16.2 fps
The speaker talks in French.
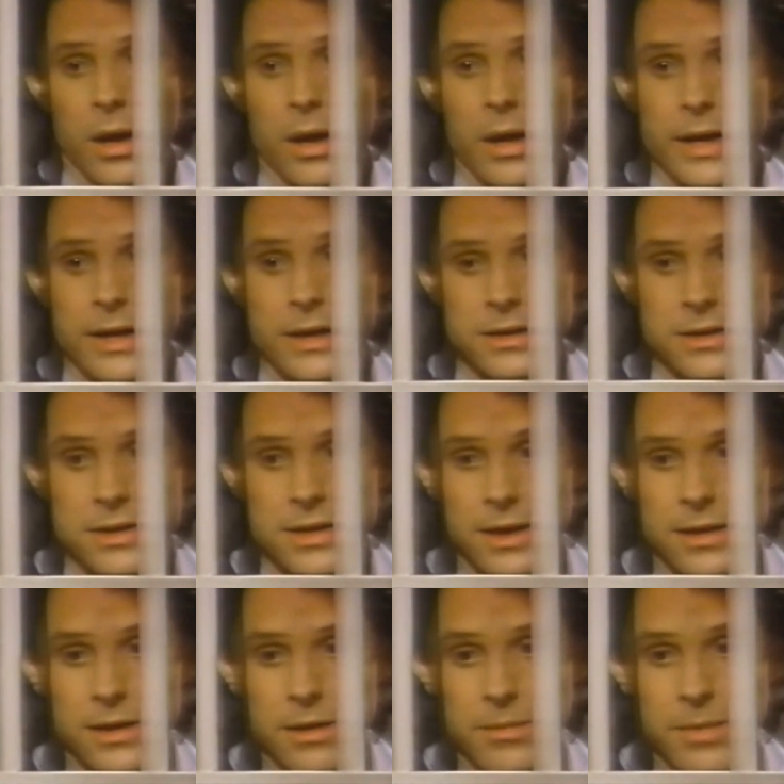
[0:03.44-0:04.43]
Aiden m'a
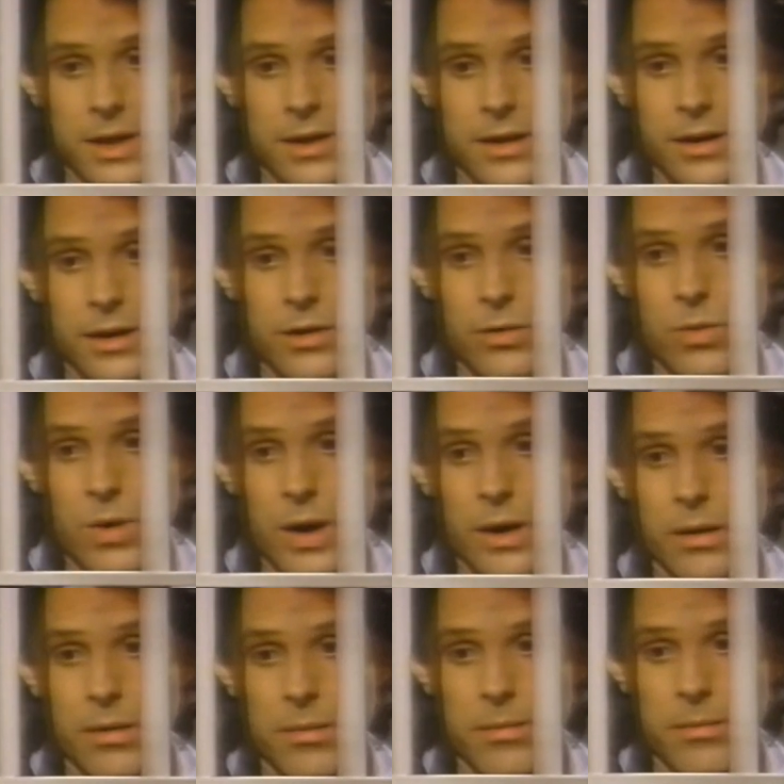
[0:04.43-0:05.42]
dit que tu voulais que
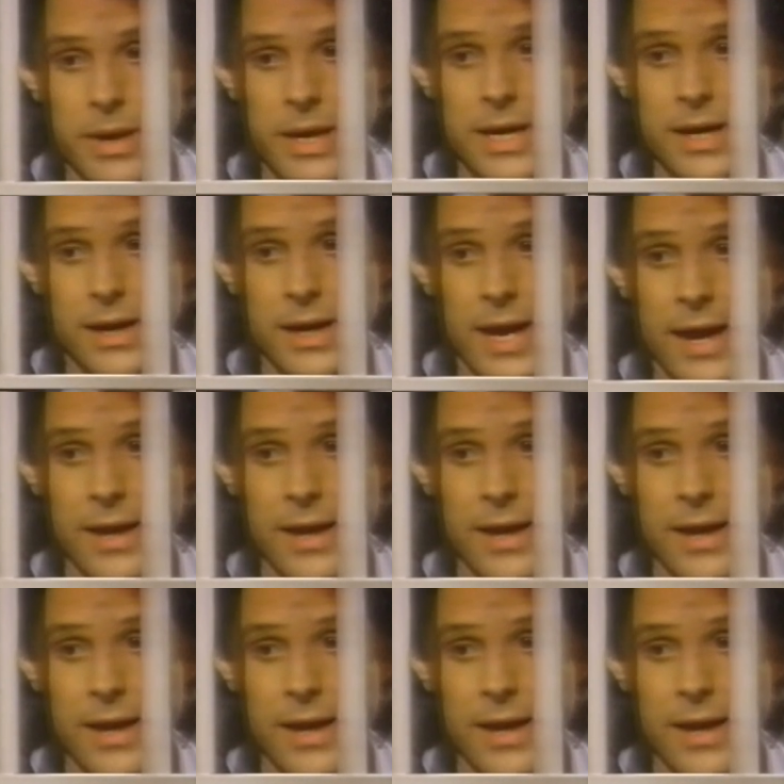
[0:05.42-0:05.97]
Ken et moi,